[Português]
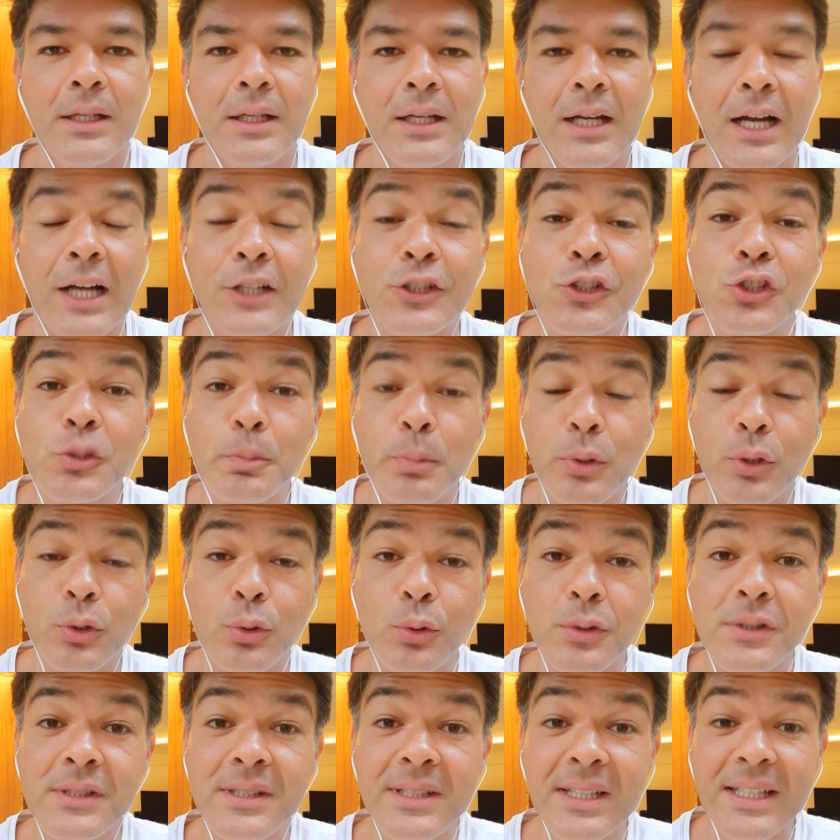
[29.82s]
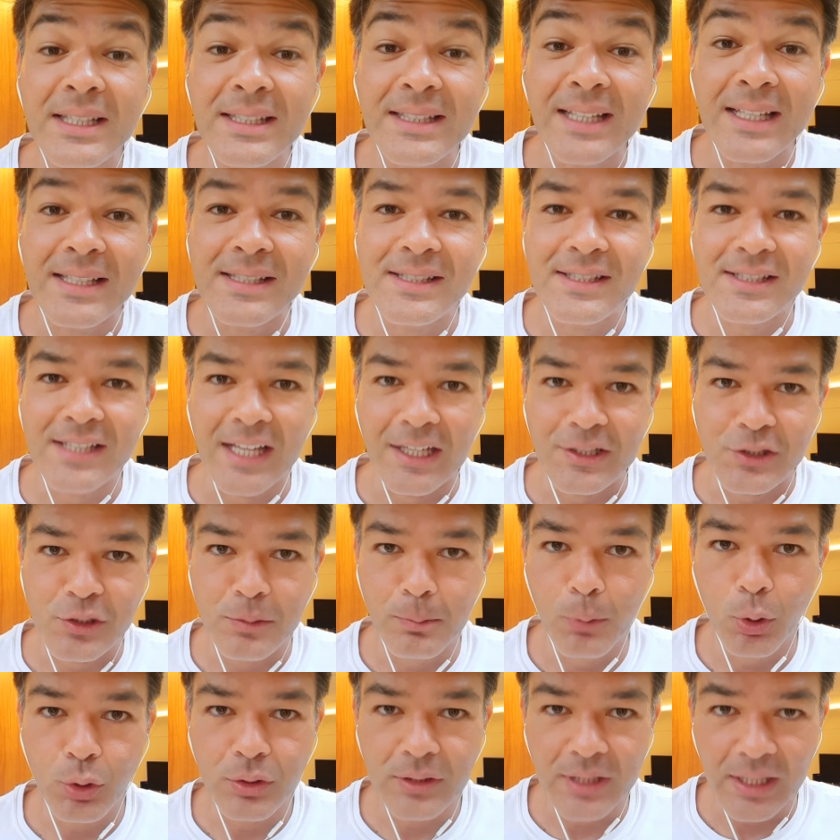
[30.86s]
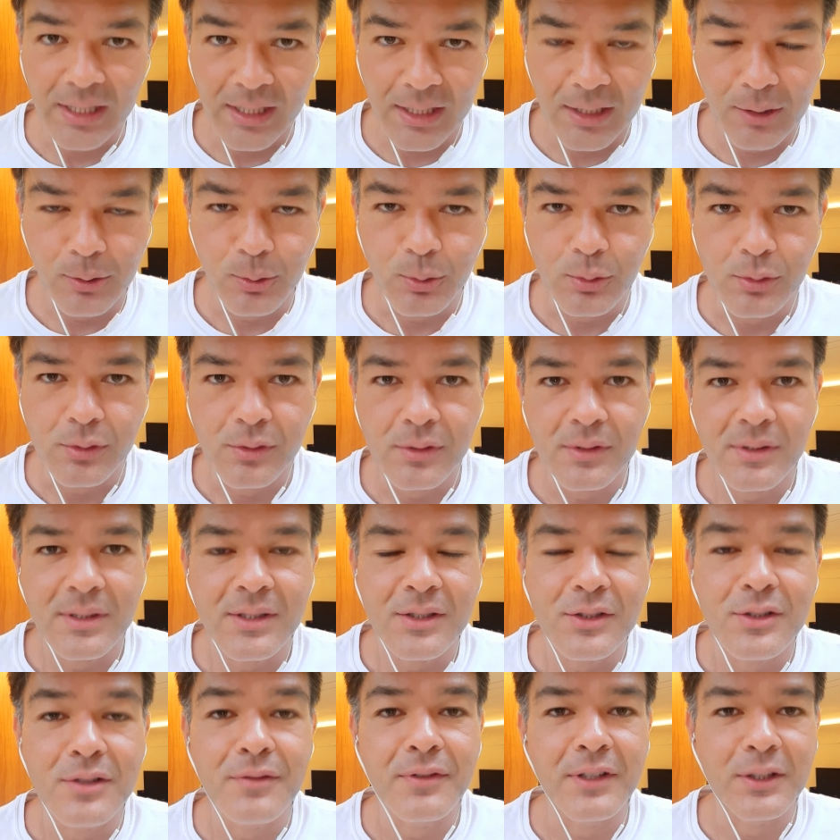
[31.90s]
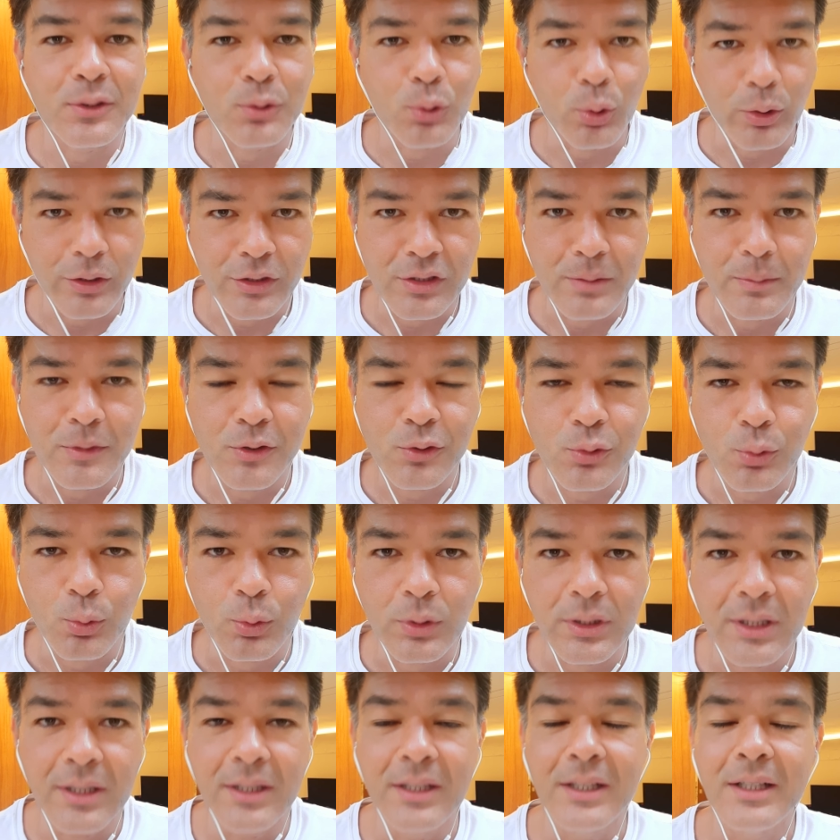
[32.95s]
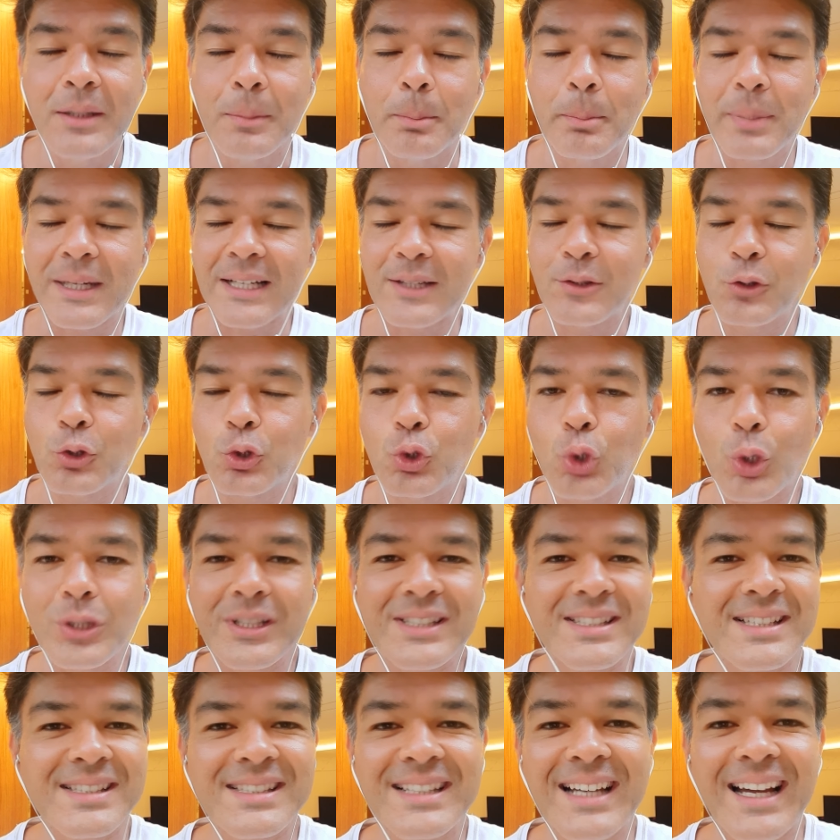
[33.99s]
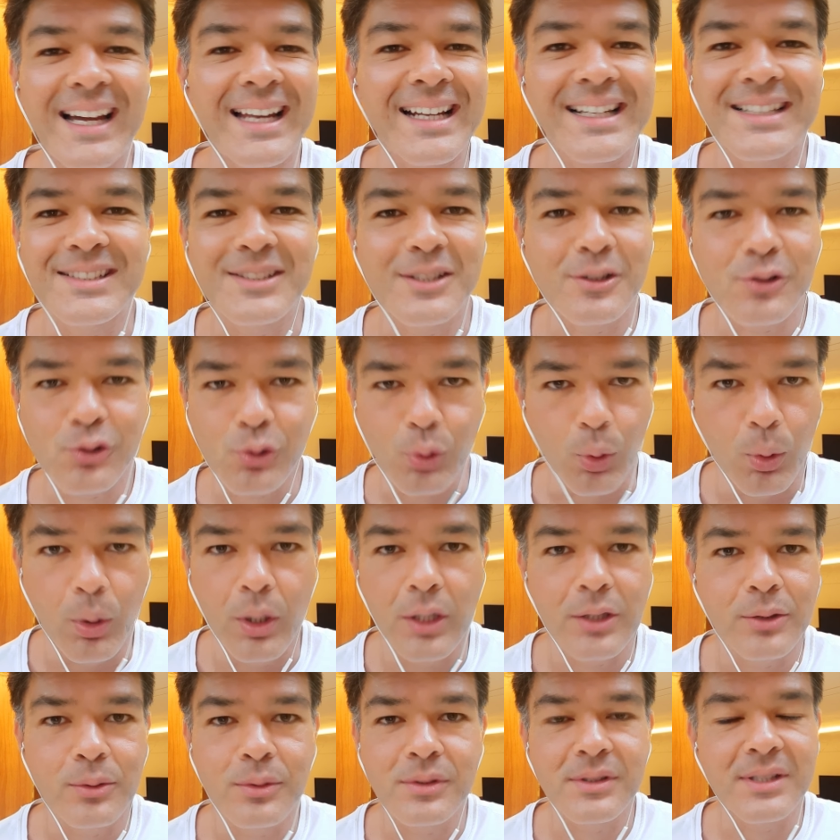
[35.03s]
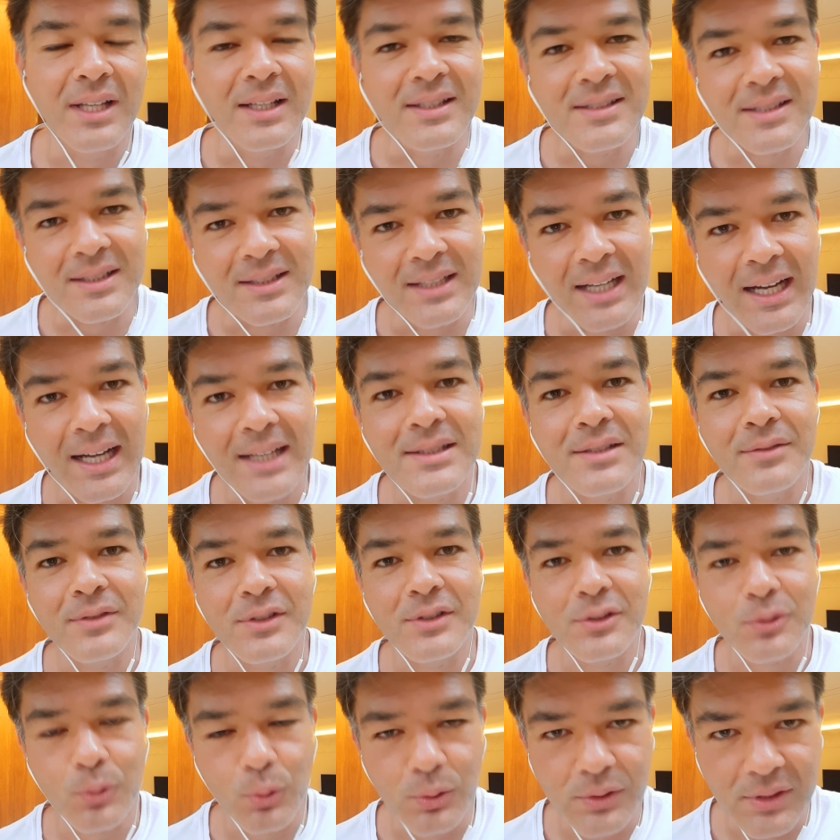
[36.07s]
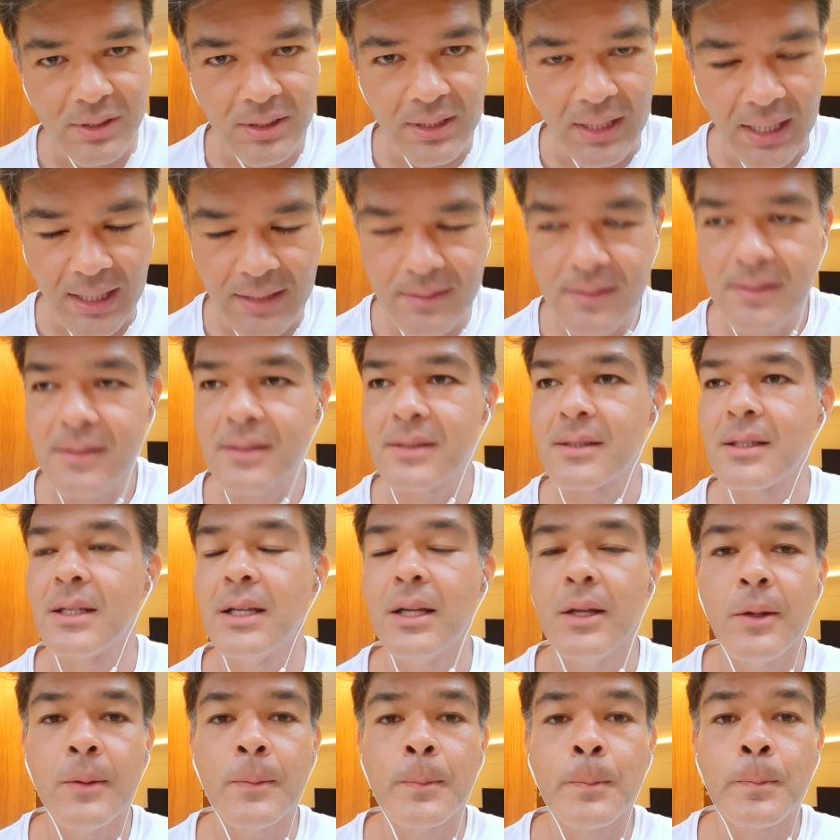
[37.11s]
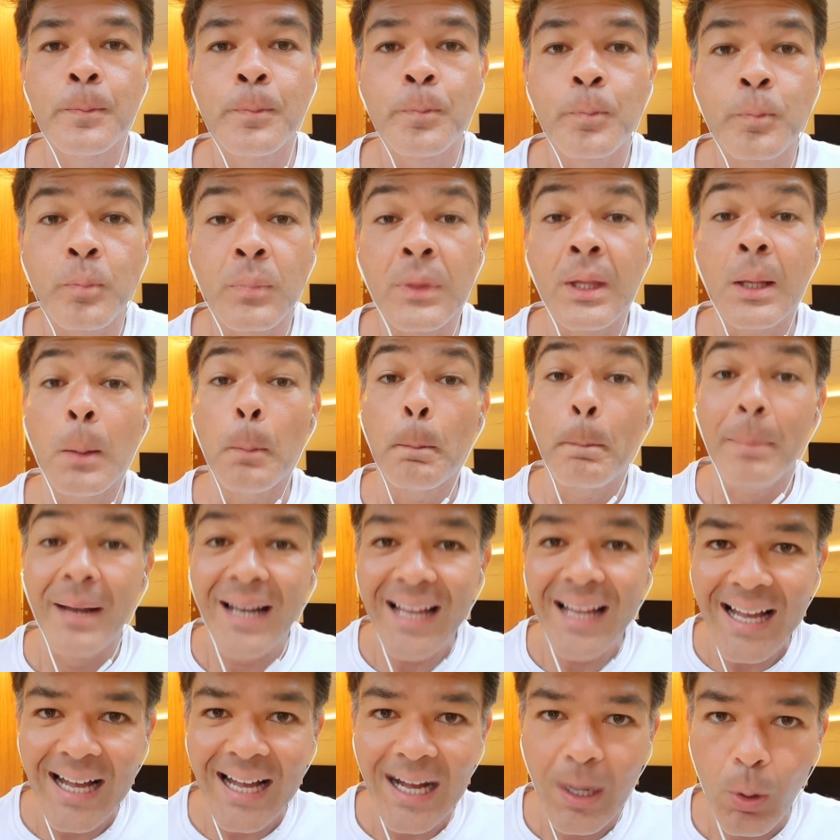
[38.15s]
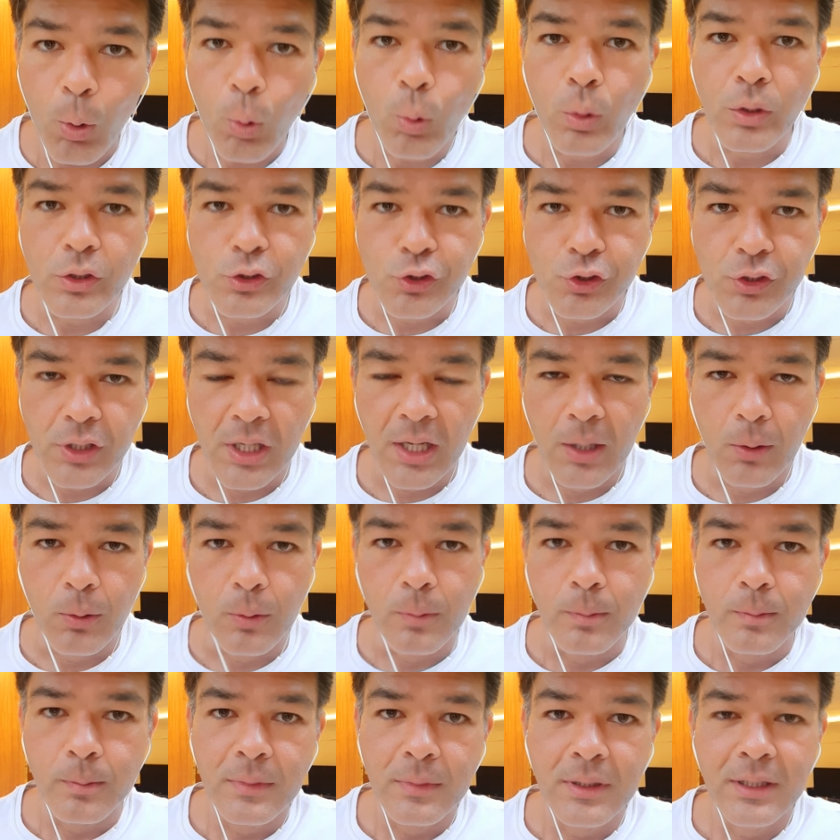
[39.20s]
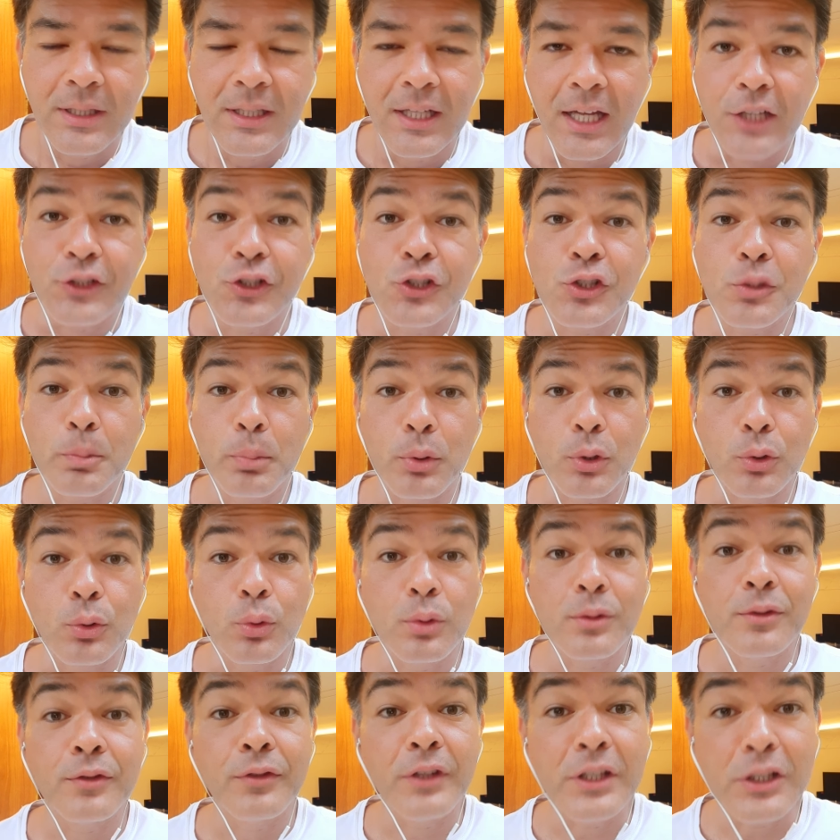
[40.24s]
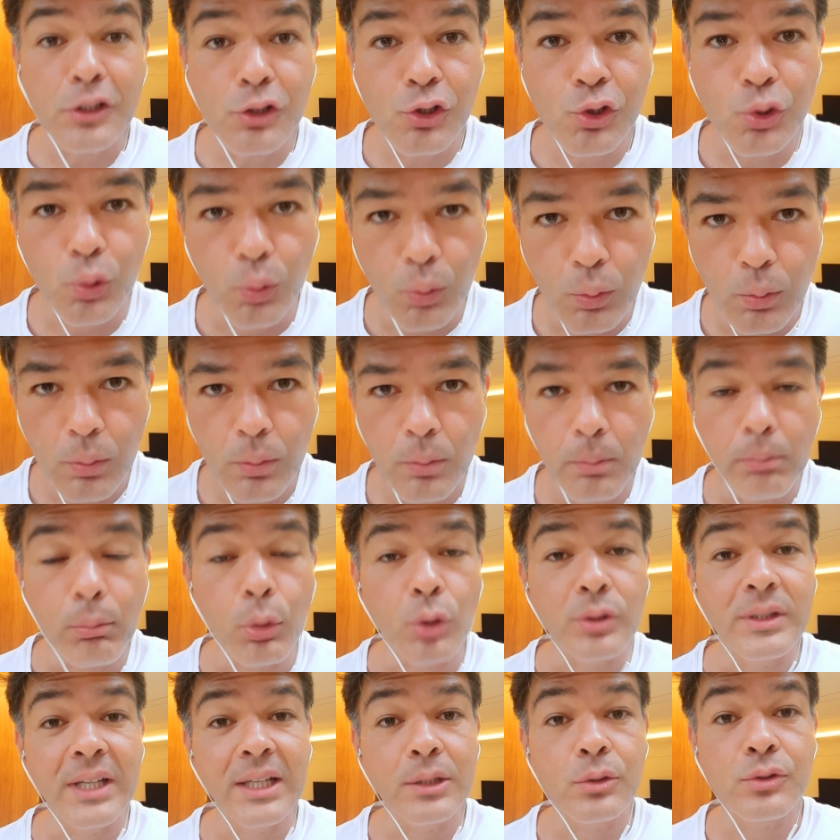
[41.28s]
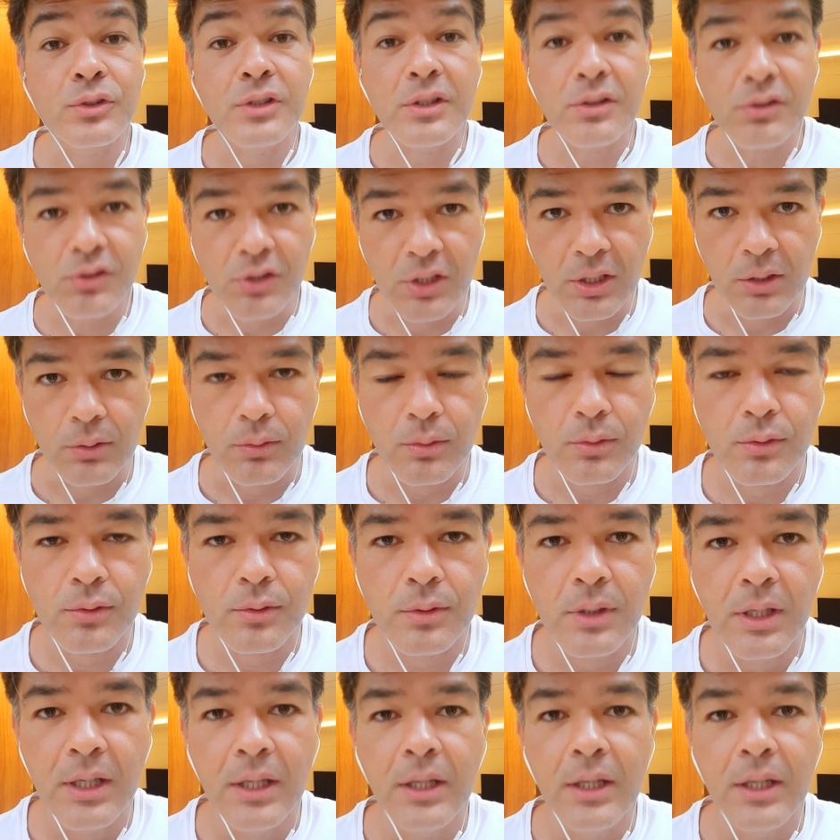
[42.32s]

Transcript: a gente produz 37 modelos de vetores de mistura para todas as cargas de sólidos, densidades, viscosidades. Para álcool em gel, a gente produz 21 modelos distintos.